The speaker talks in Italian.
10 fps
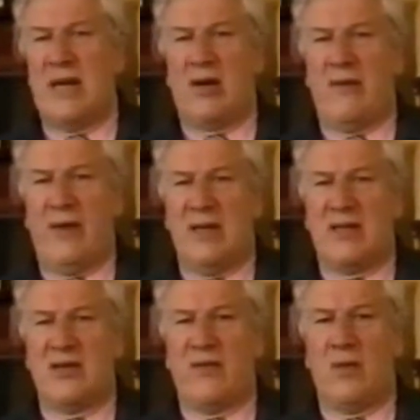ma
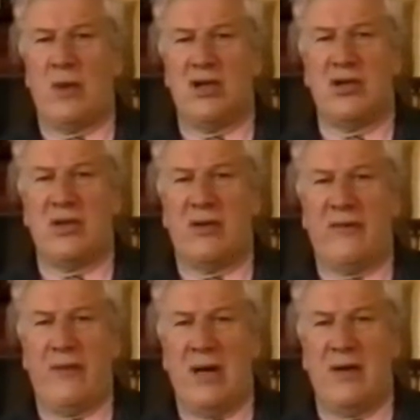soprattutto per la
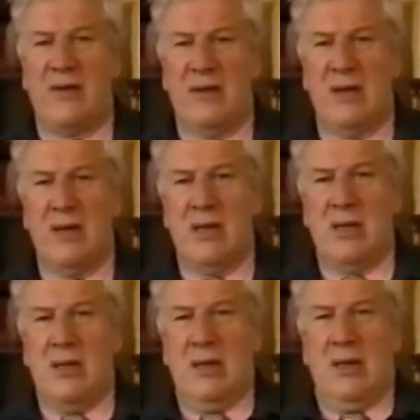deprecabile
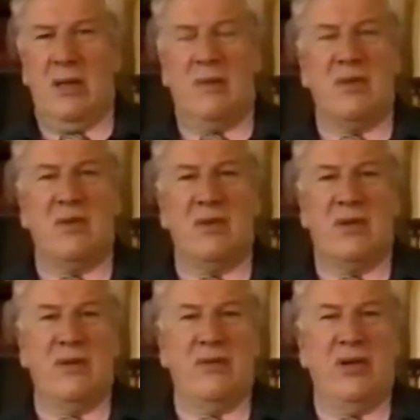stupidità
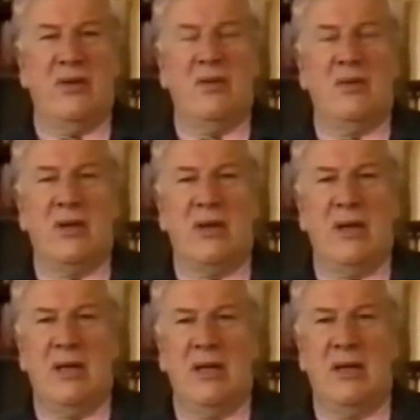della corte dello
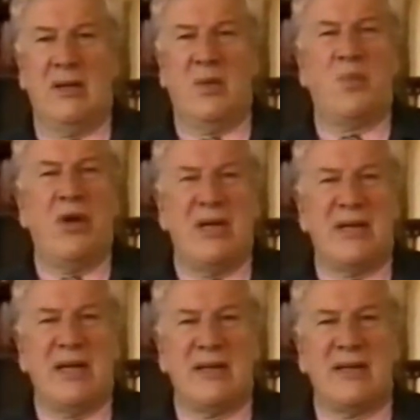zar.
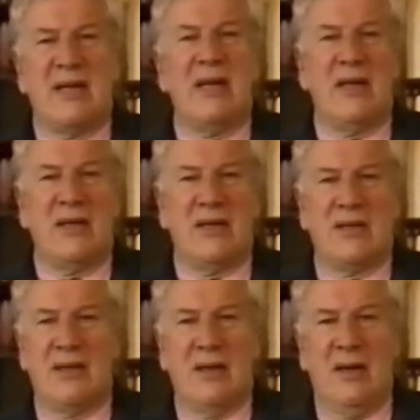Mi riferisco
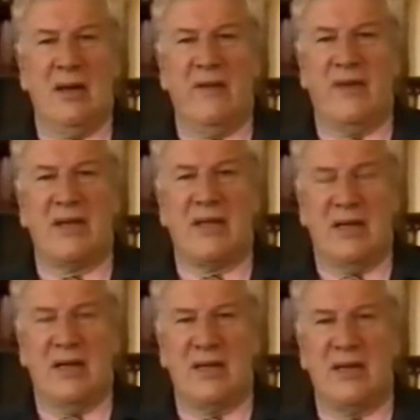all'influenza della
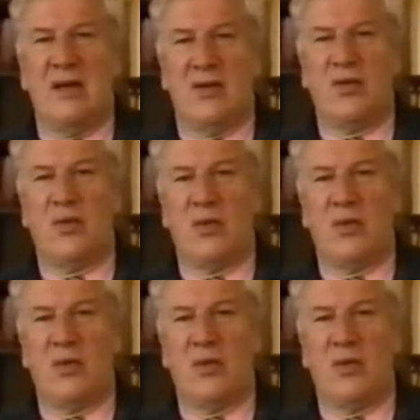zarina,